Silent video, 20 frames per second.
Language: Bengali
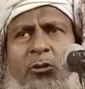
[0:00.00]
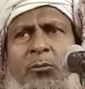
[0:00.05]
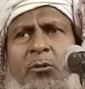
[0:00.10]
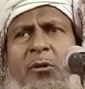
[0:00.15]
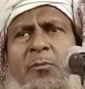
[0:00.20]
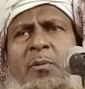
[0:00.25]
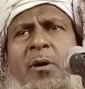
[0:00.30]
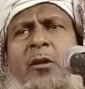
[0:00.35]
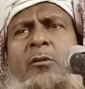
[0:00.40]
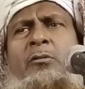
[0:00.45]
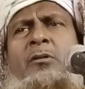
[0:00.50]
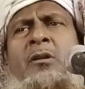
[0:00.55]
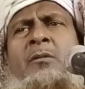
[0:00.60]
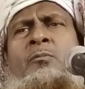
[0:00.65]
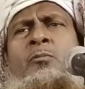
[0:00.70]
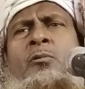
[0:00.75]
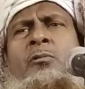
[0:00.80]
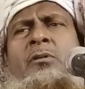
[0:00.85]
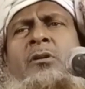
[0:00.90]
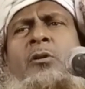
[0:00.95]
হয়তো
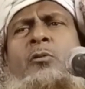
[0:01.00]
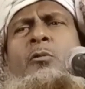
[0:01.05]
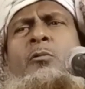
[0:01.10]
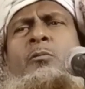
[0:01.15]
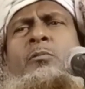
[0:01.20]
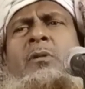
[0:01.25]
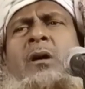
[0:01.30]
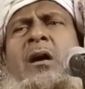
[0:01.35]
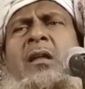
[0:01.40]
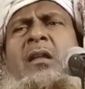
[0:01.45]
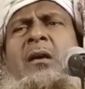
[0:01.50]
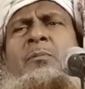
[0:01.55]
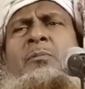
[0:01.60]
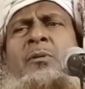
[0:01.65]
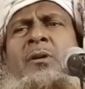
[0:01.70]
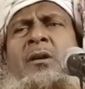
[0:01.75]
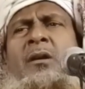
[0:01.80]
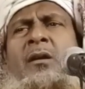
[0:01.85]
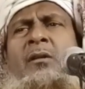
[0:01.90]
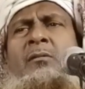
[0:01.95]
ফারুকের মনটা খুব
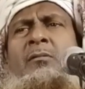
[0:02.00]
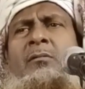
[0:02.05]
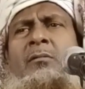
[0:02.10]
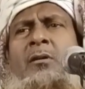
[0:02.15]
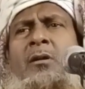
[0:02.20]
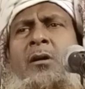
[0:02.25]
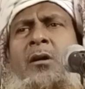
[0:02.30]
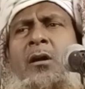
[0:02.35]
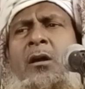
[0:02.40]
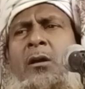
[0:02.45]
খারাপ হয়ে গেল